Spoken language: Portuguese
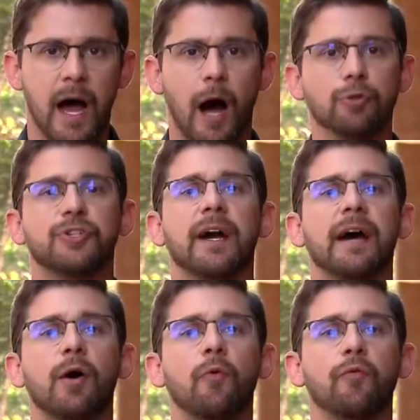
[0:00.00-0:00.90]
Ao
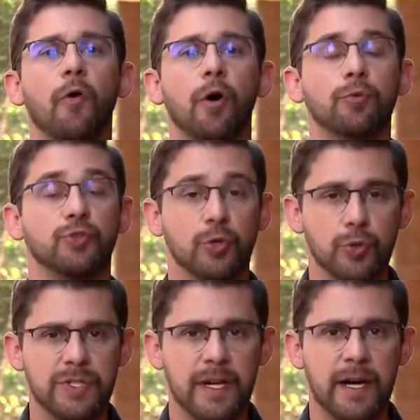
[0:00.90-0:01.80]
chegar ao fórum de
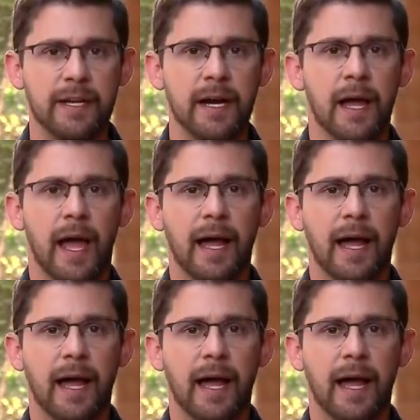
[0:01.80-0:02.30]
Lusiânia,